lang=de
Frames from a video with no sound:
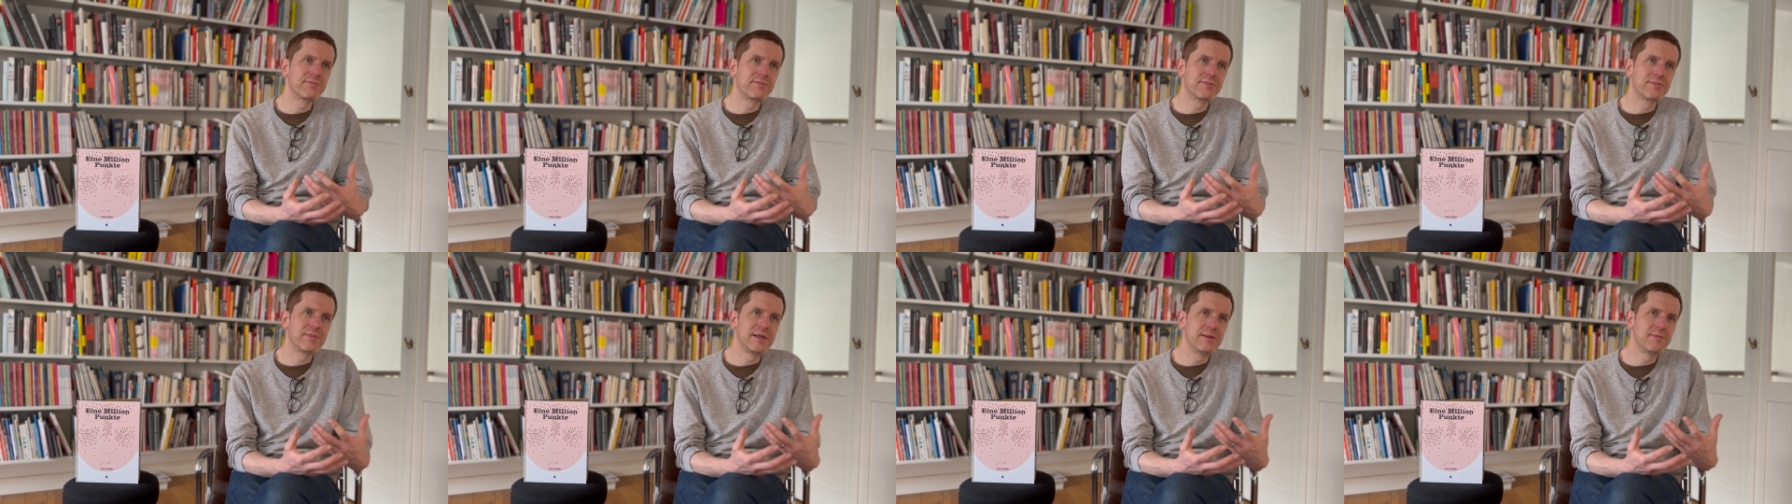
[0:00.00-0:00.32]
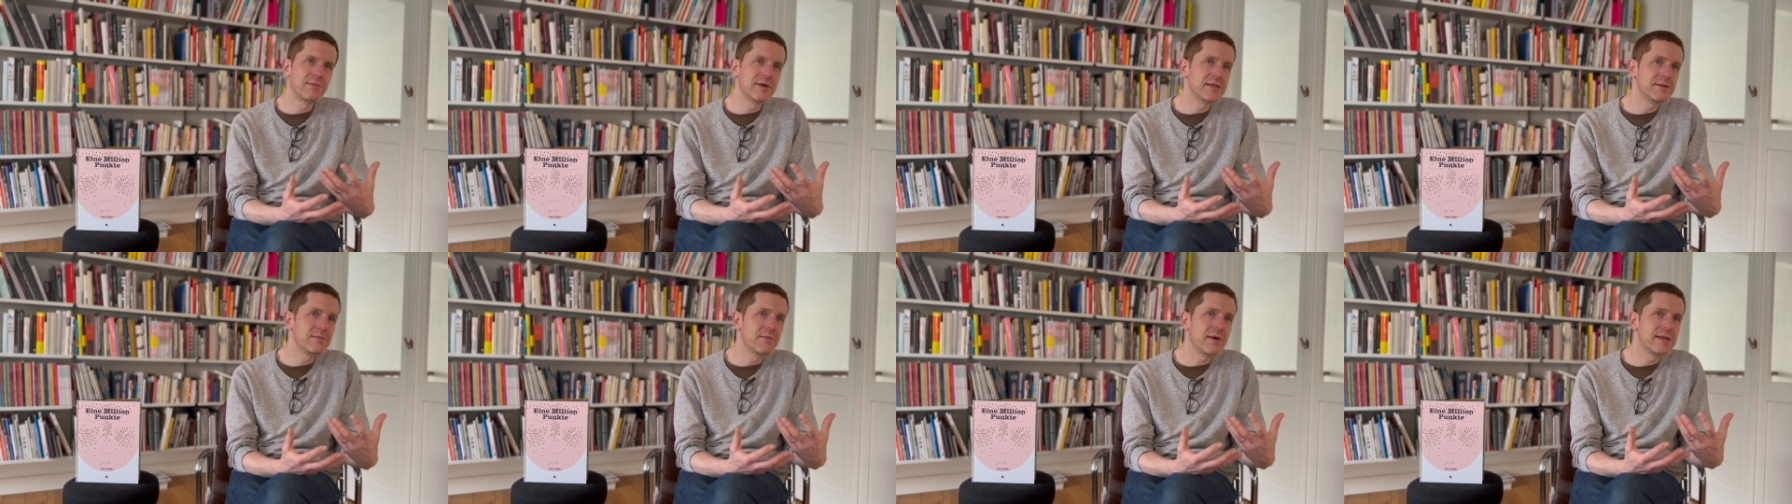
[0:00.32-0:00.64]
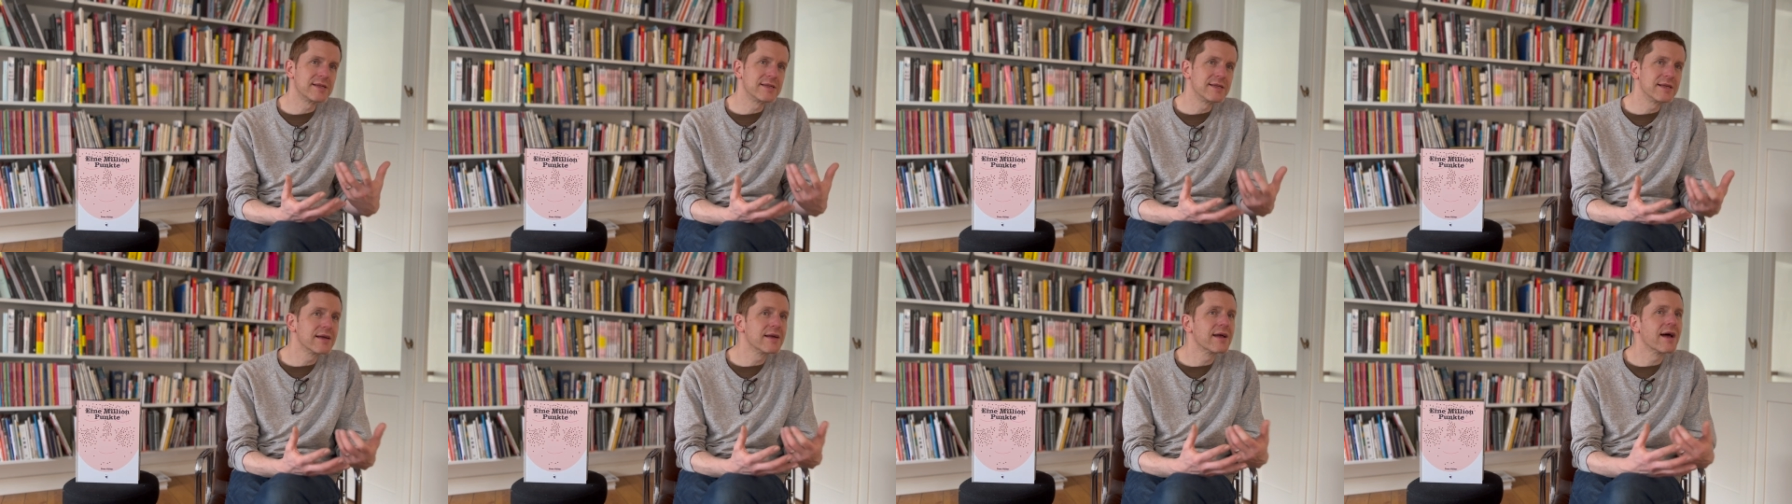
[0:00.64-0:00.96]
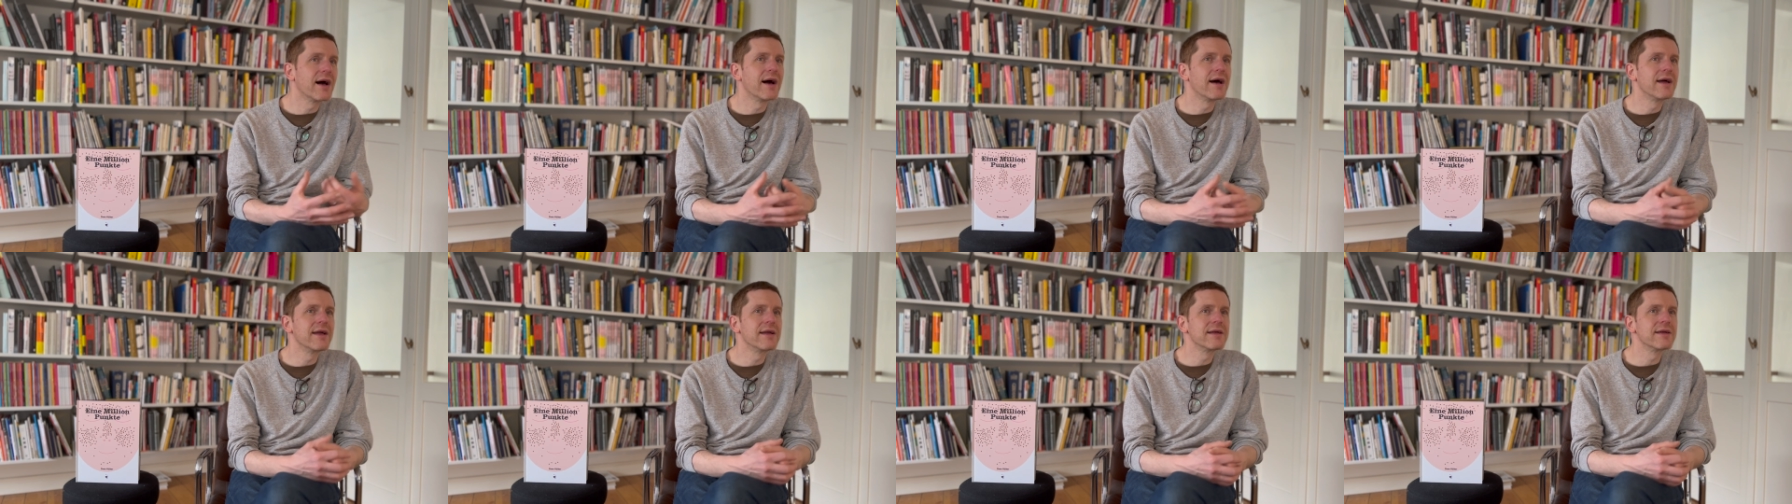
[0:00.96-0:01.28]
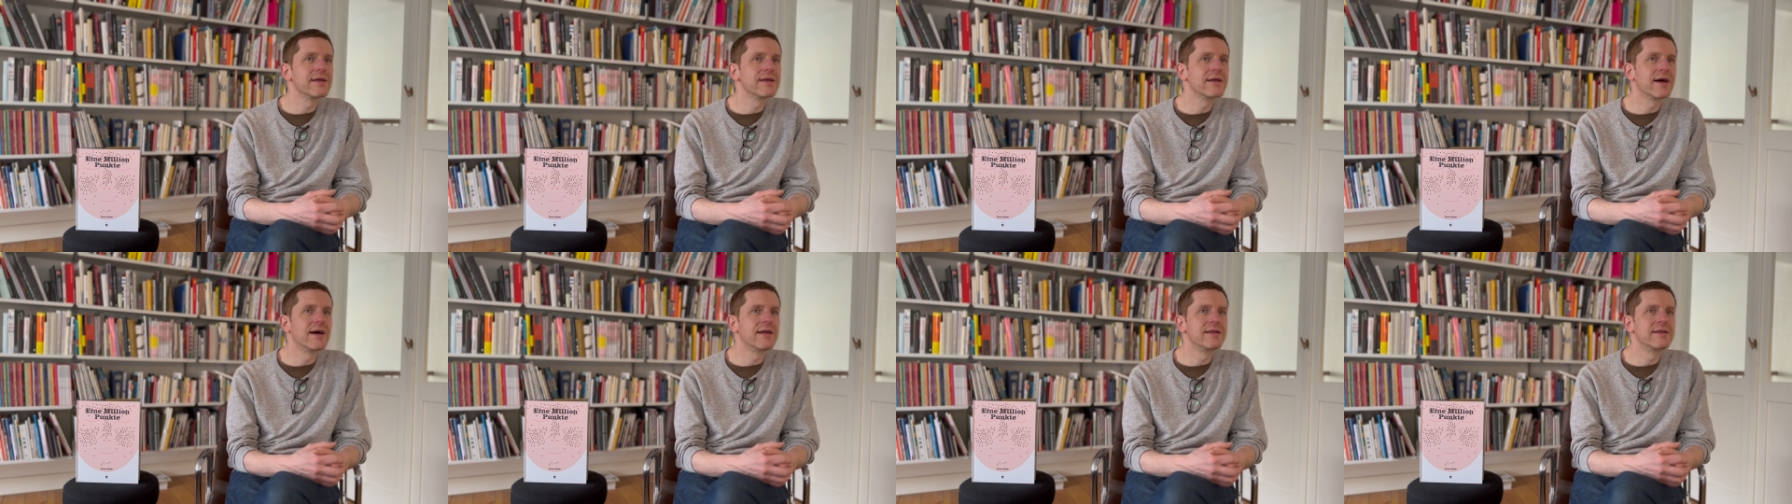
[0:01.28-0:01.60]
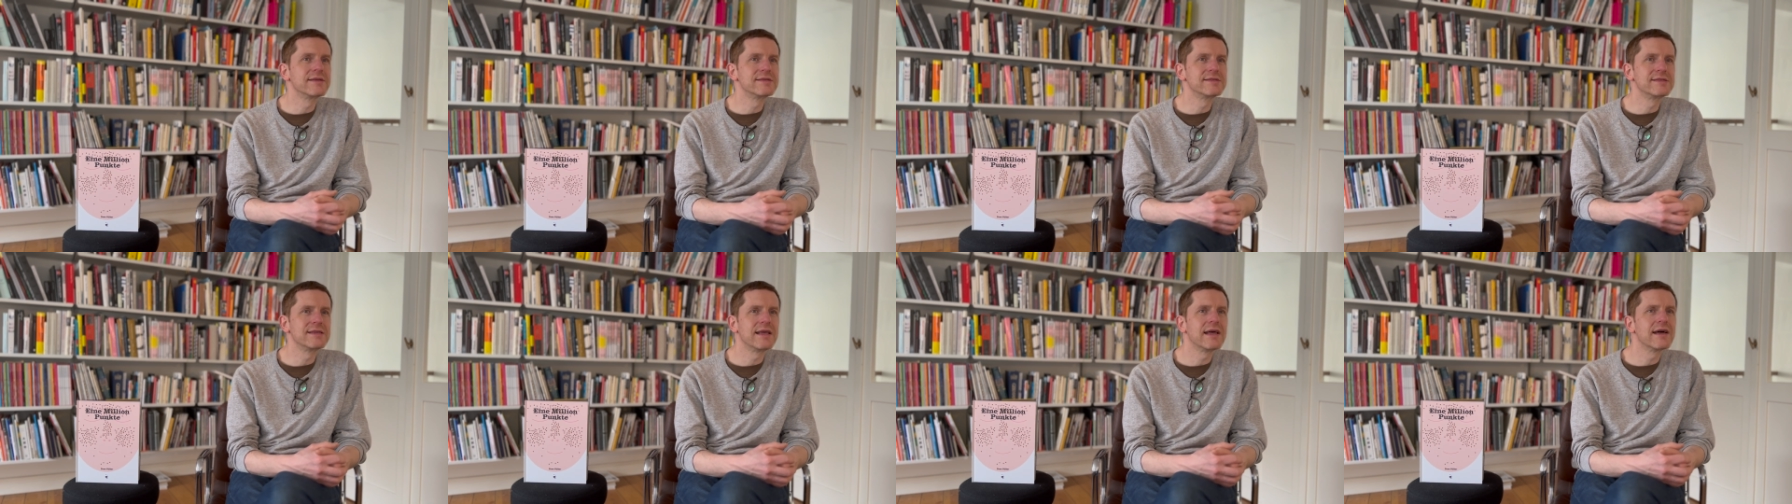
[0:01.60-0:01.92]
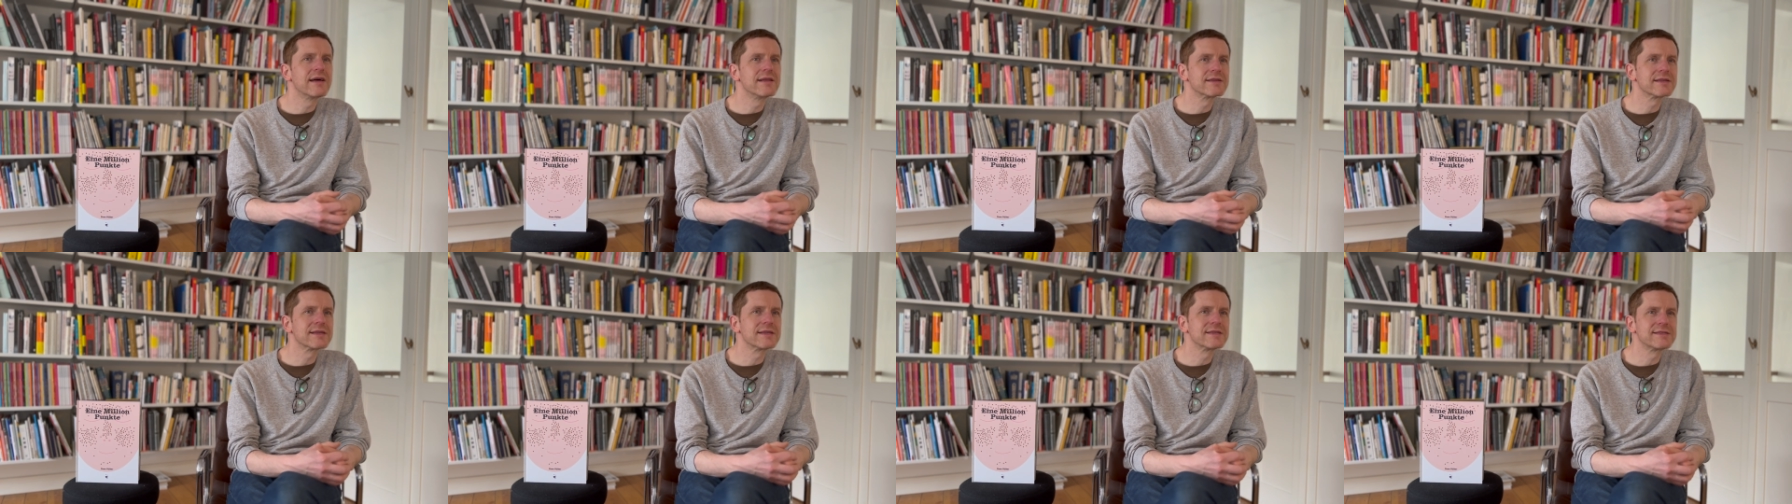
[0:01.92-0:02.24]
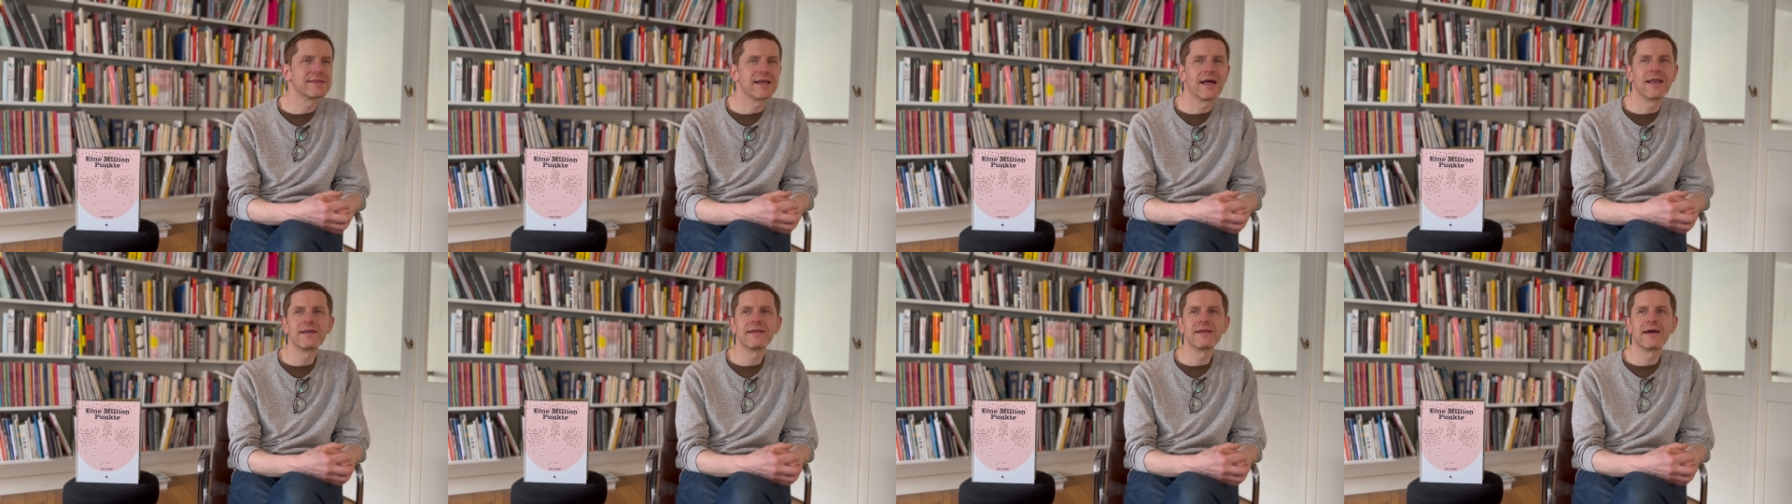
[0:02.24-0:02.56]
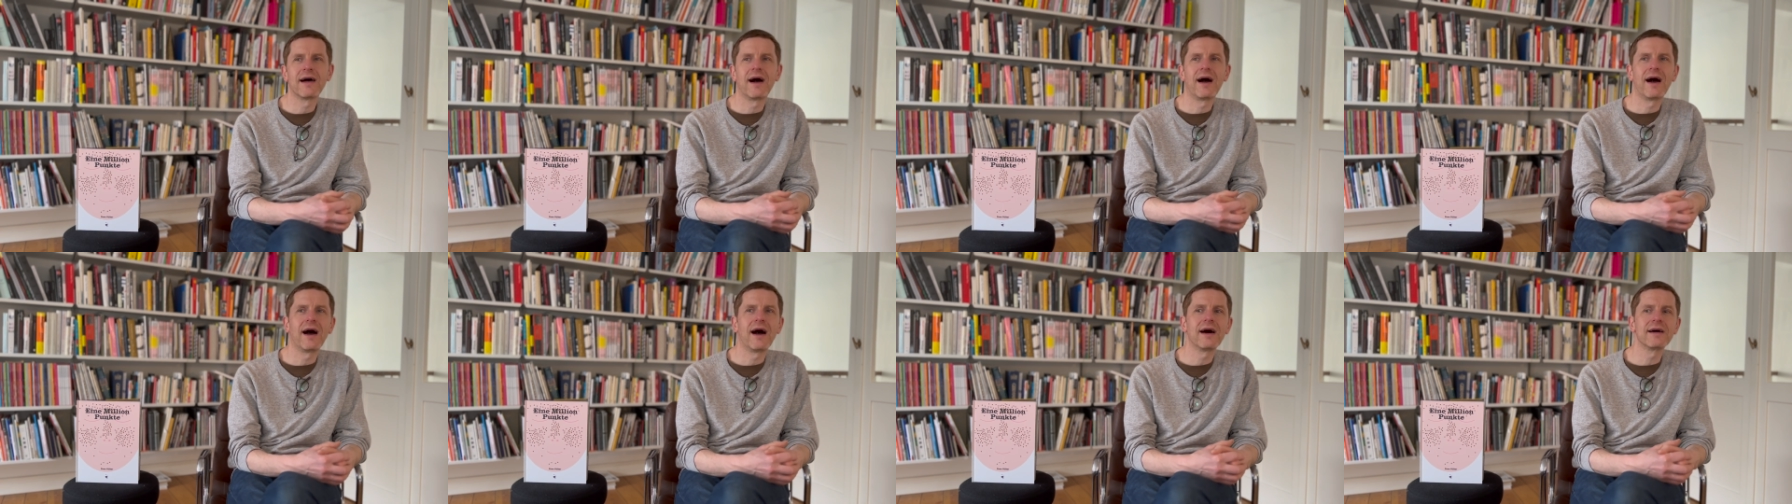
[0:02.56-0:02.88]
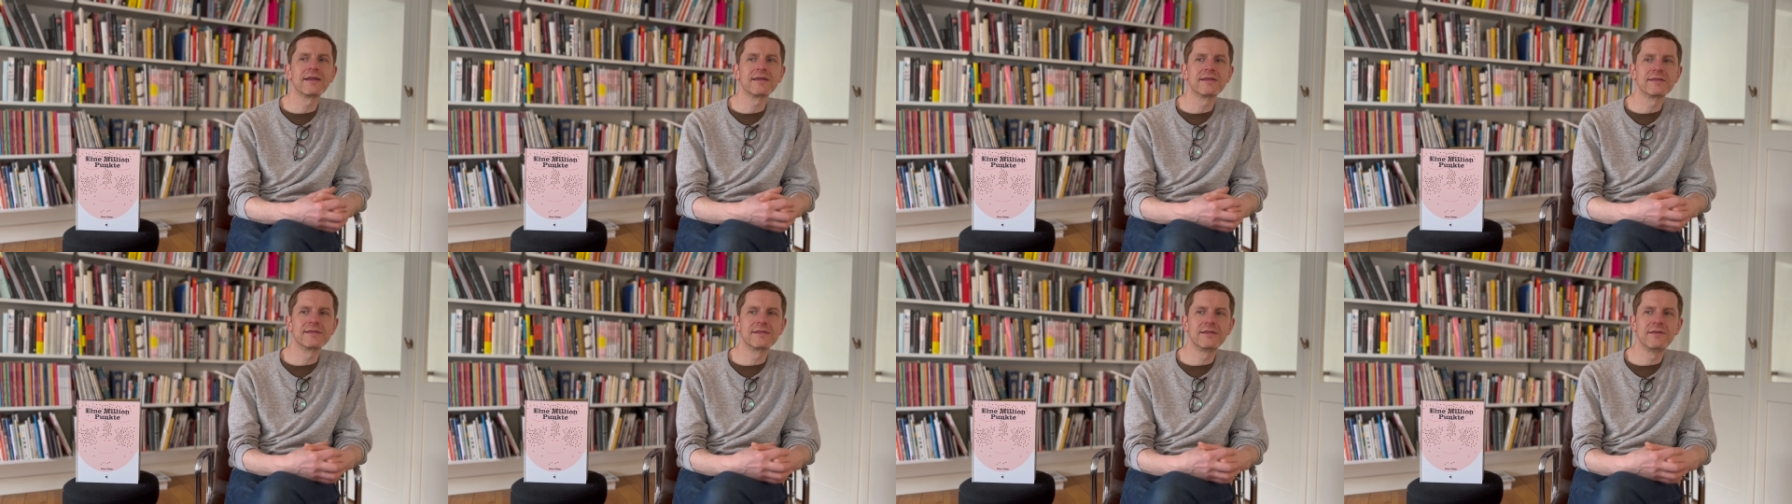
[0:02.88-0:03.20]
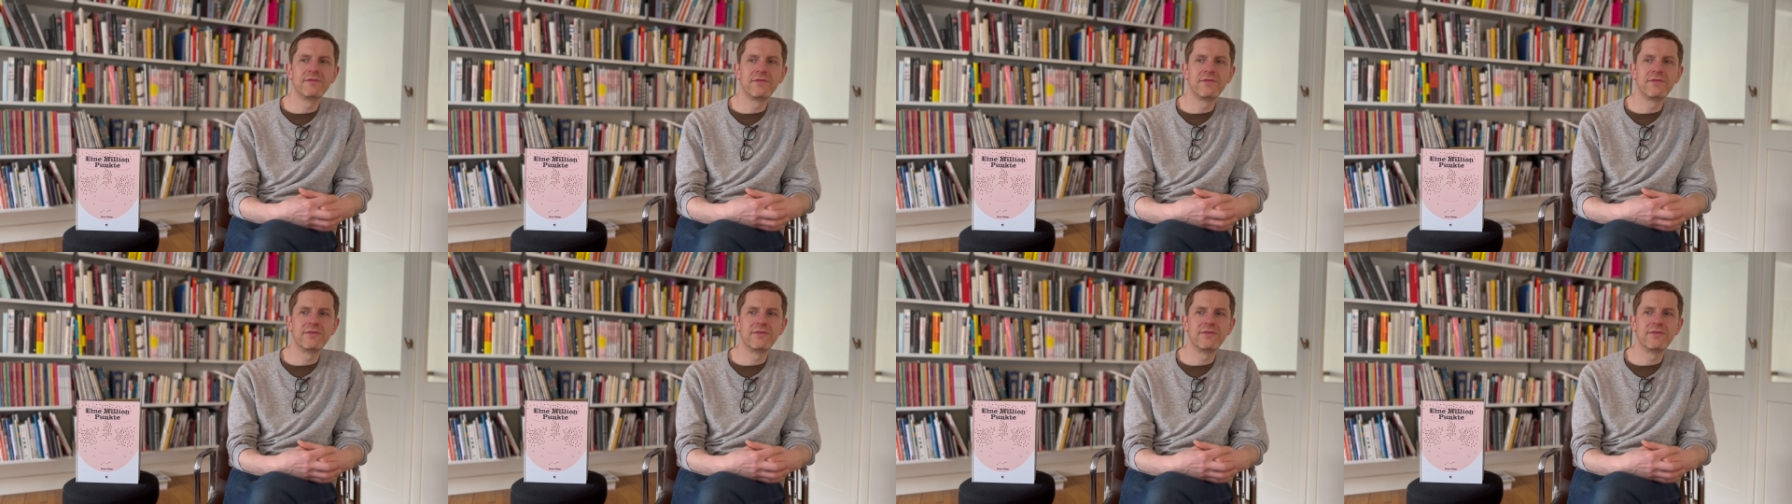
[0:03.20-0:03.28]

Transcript: die Mathematik eigentlich eine sehr interessante Art ist,